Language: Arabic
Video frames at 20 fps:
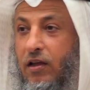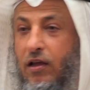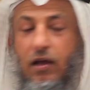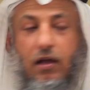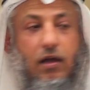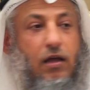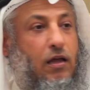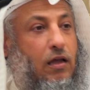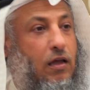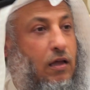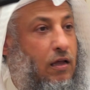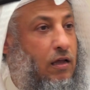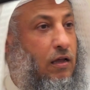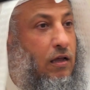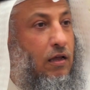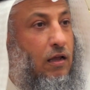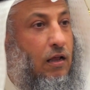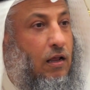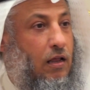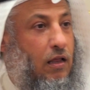
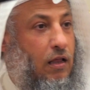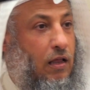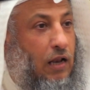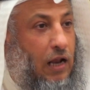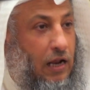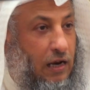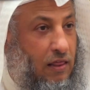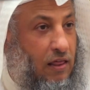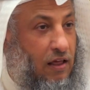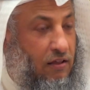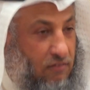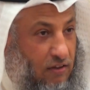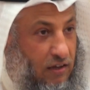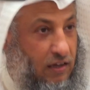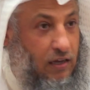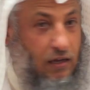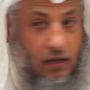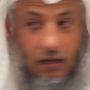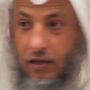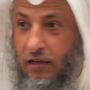آه، حديث هذا
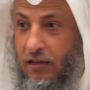صحيح